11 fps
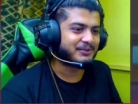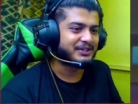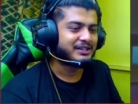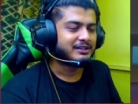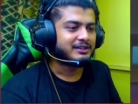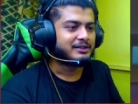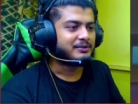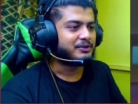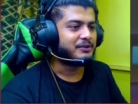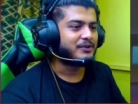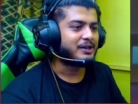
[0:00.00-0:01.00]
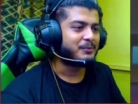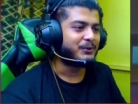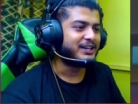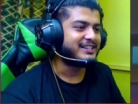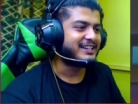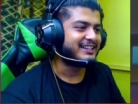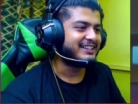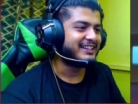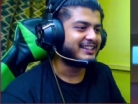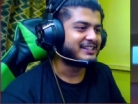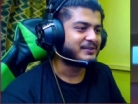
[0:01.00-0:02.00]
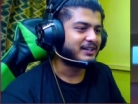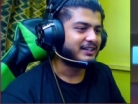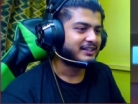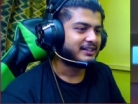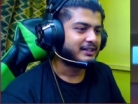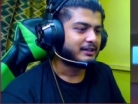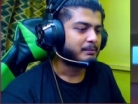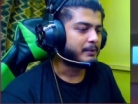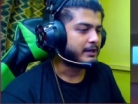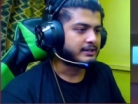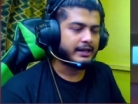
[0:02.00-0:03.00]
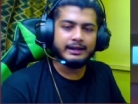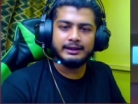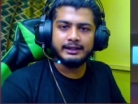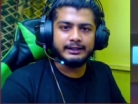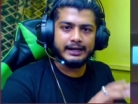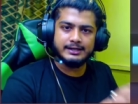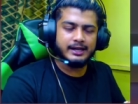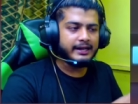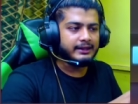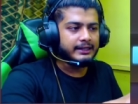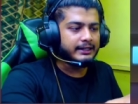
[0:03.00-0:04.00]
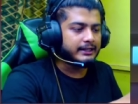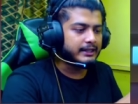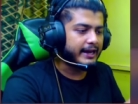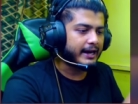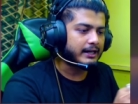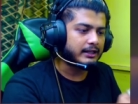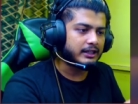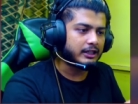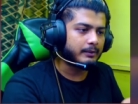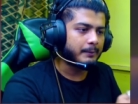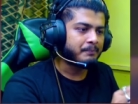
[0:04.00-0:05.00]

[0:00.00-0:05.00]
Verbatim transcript: মাচ ফ্রি ফায়ার বলেছি আর দিয়ে দিয়েছে ভাই ব্যাস এই তিনটে আছে এই তিনটেতে একটা দিয়ে দেবে